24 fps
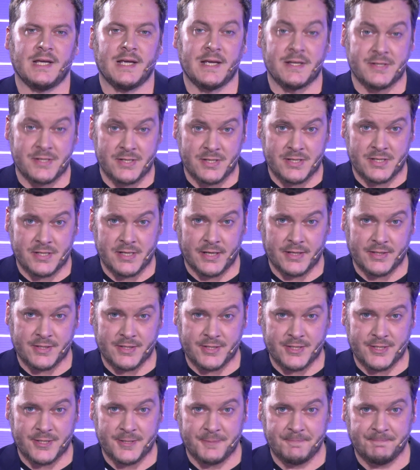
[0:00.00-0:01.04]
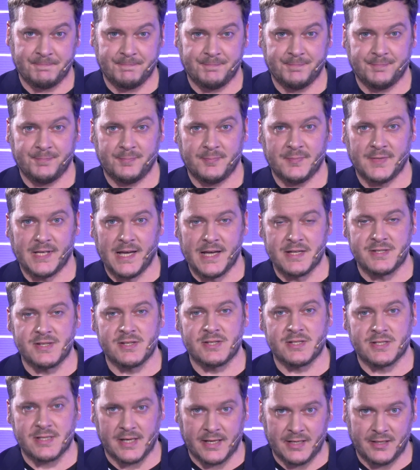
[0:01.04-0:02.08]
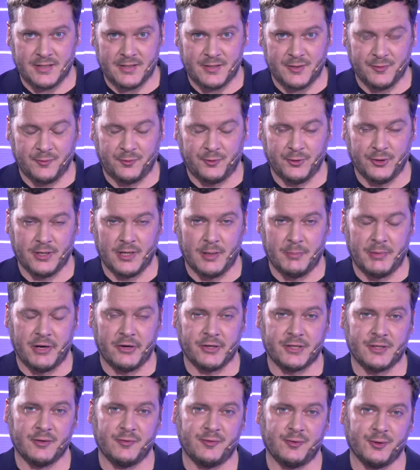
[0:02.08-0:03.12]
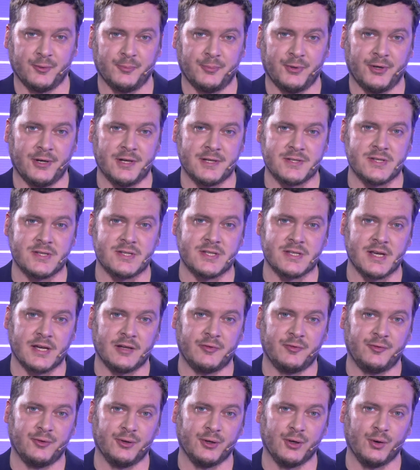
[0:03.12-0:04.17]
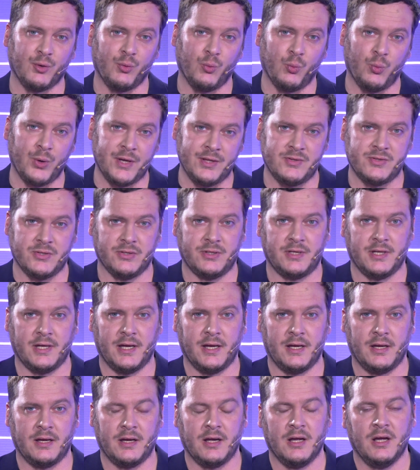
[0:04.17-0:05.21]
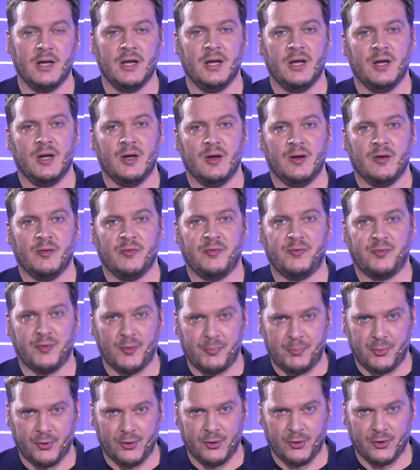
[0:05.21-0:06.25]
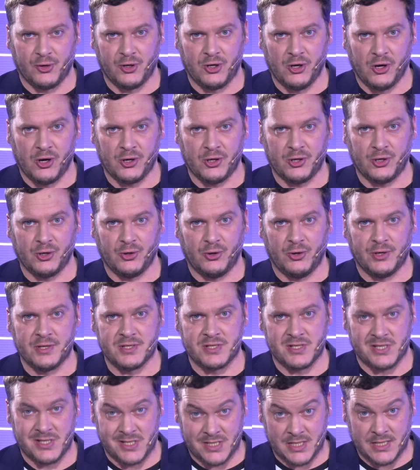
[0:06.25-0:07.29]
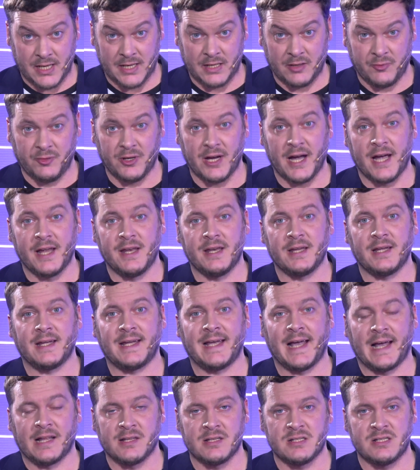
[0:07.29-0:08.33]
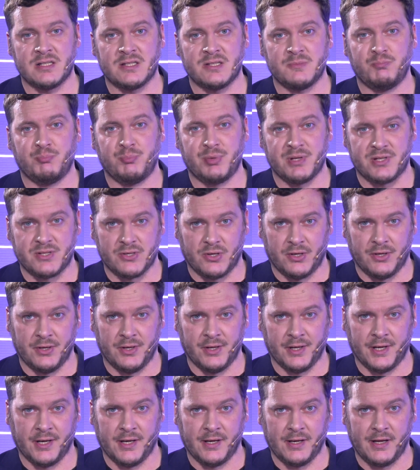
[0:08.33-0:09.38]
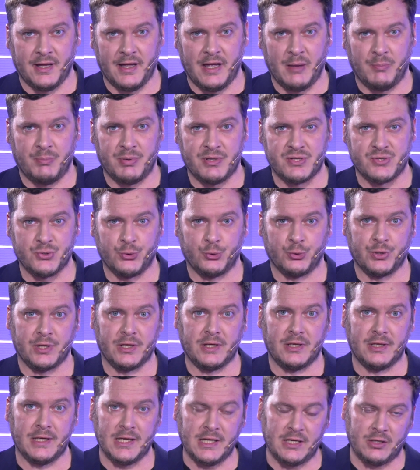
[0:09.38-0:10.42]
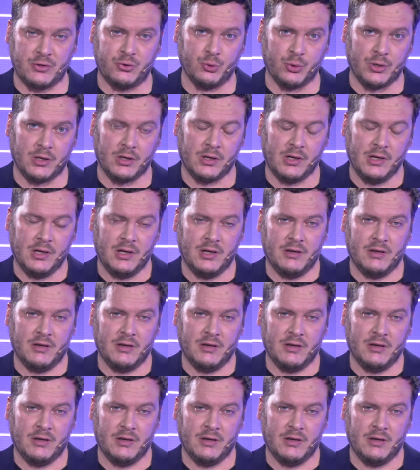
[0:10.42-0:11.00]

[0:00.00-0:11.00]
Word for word: Es ist Zeit. Es ist Zeit für American Football, es ist Zeit für Win Today Football O'Clock und es ist Zeit für eine ganz besondere Episode. Nicht nur,